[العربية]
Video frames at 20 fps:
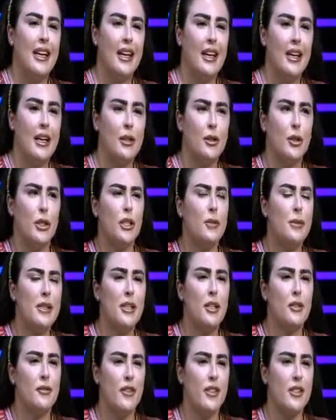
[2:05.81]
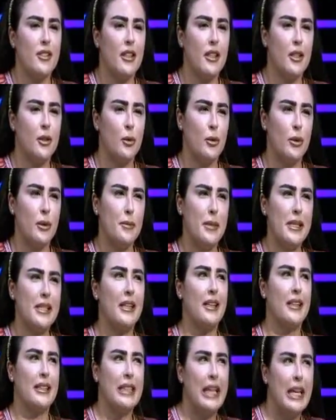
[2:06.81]
آه تيجي مثلا تفسري يقول
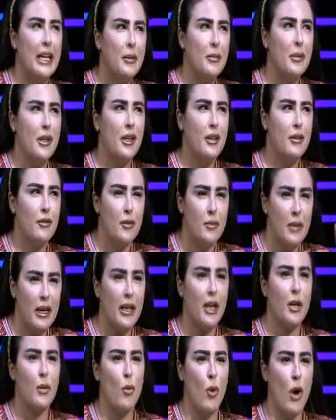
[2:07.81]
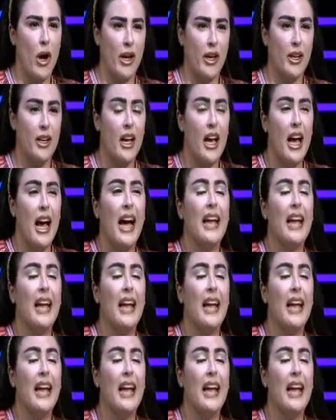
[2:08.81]
مثلا تجميل في مكان معين